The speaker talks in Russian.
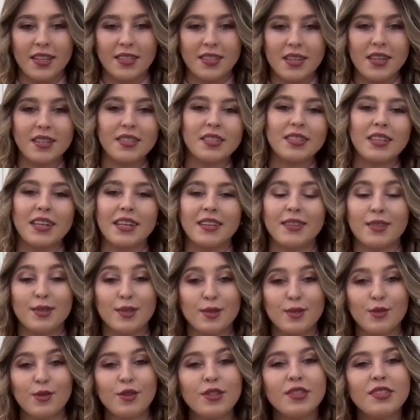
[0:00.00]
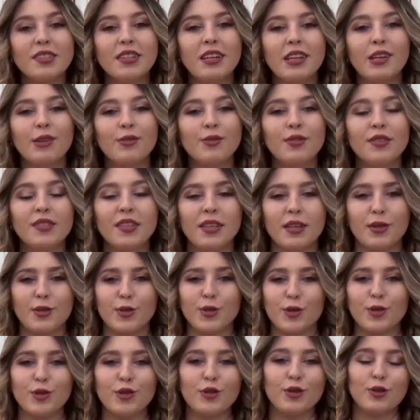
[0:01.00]
Театр – это сотни людей,
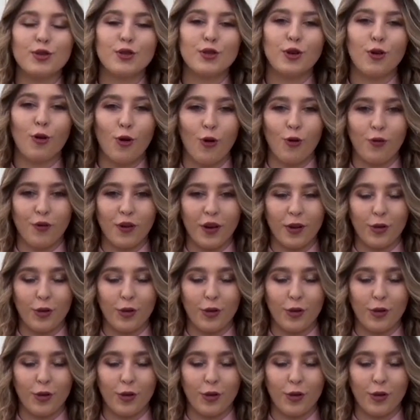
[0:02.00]
сотни цехов,